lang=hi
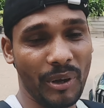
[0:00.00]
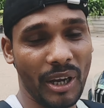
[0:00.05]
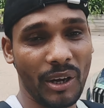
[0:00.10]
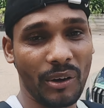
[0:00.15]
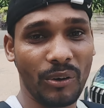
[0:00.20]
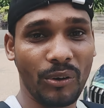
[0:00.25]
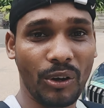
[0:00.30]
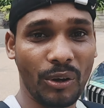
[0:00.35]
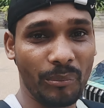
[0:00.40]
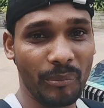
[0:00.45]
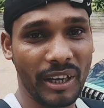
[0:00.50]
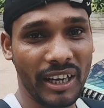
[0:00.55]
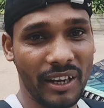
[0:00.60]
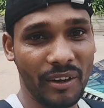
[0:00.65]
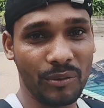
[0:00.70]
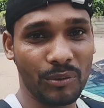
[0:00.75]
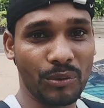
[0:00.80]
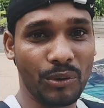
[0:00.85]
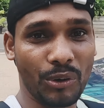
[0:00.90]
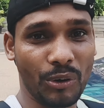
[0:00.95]
बेंगलोर
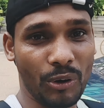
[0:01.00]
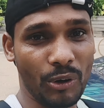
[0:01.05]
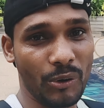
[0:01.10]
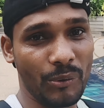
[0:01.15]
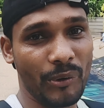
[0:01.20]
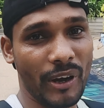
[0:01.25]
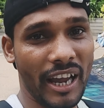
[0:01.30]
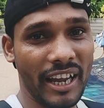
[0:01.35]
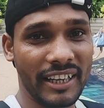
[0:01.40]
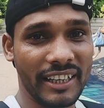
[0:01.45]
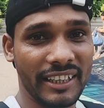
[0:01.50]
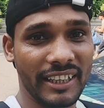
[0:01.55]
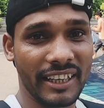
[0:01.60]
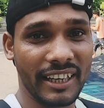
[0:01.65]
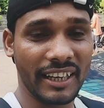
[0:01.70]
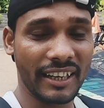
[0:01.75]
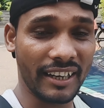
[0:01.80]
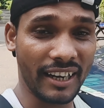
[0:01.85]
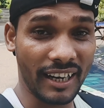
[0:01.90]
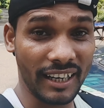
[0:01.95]
में वो क्वालिफाई
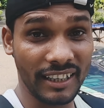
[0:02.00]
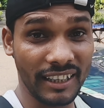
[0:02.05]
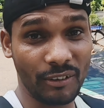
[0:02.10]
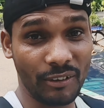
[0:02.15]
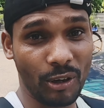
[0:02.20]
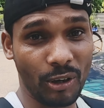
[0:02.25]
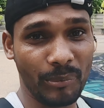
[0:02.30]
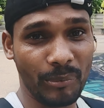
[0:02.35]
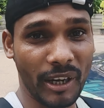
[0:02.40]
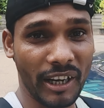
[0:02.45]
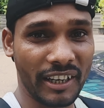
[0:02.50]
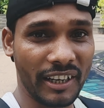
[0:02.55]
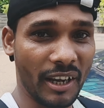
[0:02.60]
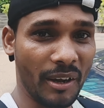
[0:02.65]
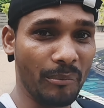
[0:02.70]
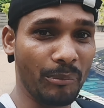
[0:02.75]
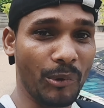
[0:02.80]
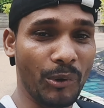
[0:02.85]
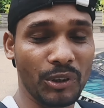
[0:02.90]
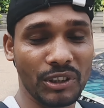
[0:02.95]
किए हैं कल ही क्वालिफाई
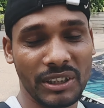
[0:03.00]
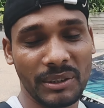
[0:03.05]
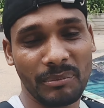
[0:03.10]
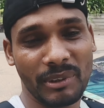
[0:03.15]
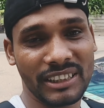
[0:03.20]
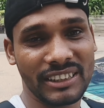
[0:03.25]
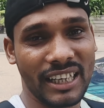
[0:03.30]
किए हैं बहुत ही